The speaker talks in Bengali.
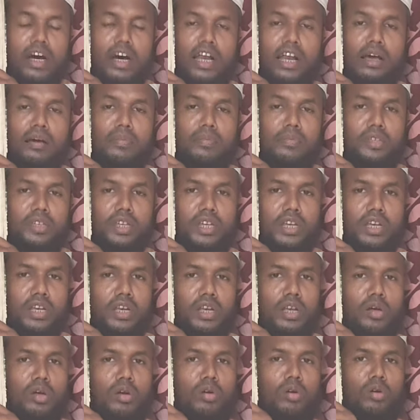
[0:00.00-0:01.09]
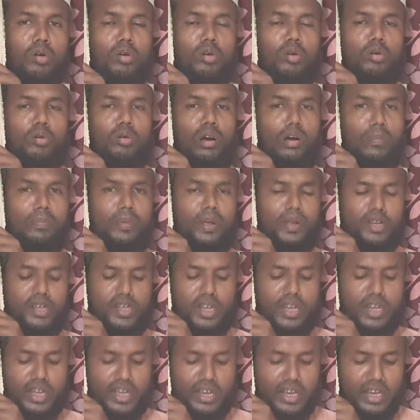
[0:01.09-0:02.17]
খারাপ জিন কখনও আপনার
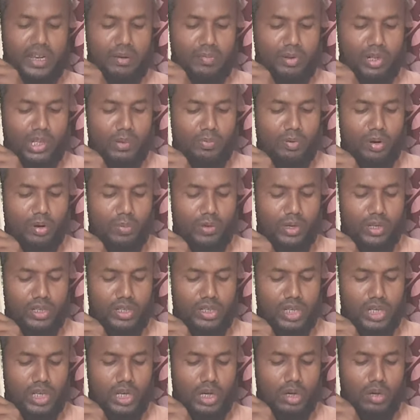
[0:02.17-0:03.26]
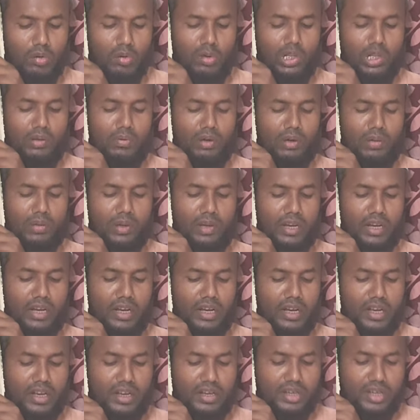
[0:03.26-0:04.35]
সেই এরিয়ার মধ্যে প্রবেশ করতে পারবে না
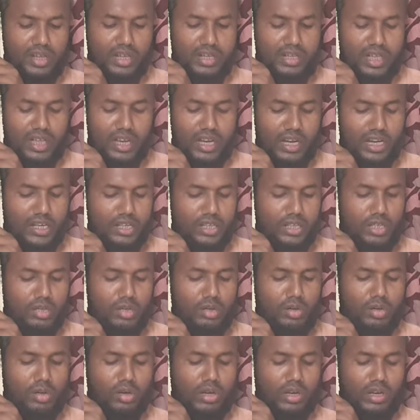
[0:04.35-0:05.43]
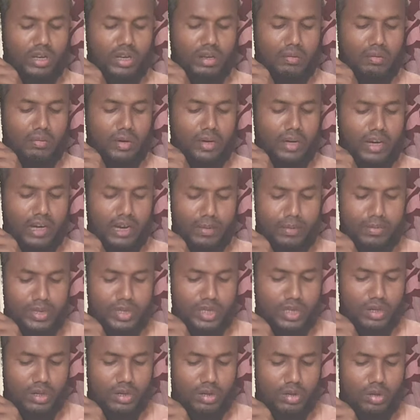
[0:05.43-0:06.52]
সেটা চালানি জিন হোক কিংবা খারাপ
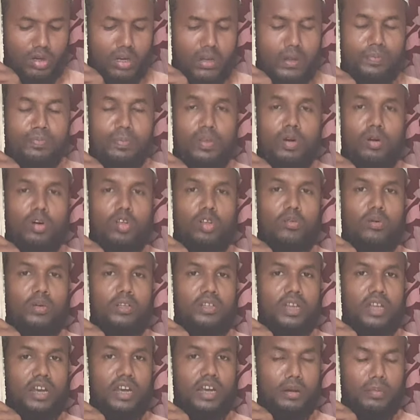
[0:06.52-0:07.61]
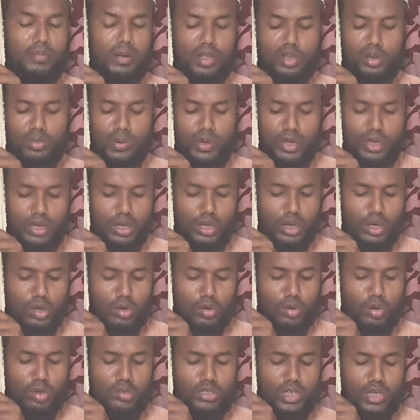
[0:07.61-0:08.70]
জিন হোক অথবা চালানির মাধ্যমে
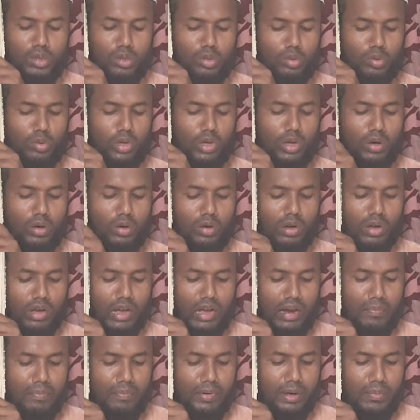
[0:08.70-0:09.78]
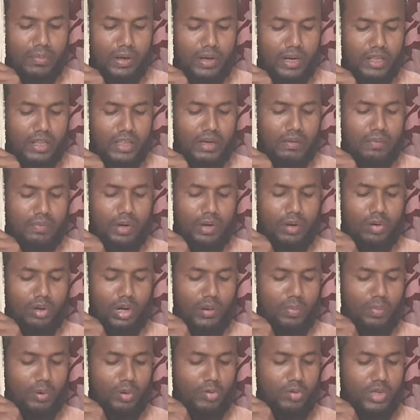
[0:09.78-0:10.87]
কোনো জাদু টোনাও আপনার বাড়িতে আপনার
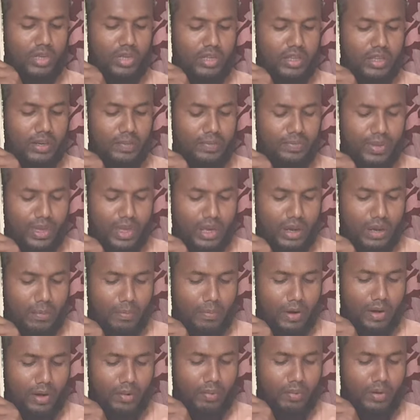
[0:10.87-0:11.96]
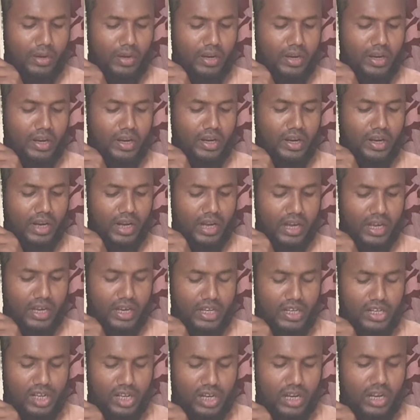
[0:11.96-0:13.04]
ঘরে পৌঁছাইতে পারবে না
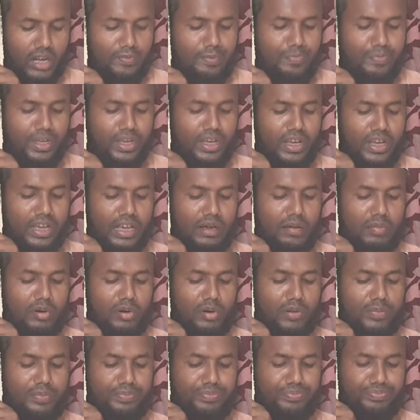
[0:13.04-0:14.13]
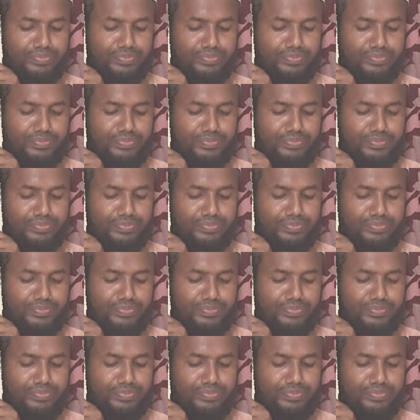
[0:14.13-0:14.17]
ইনশাল্লাহ এবং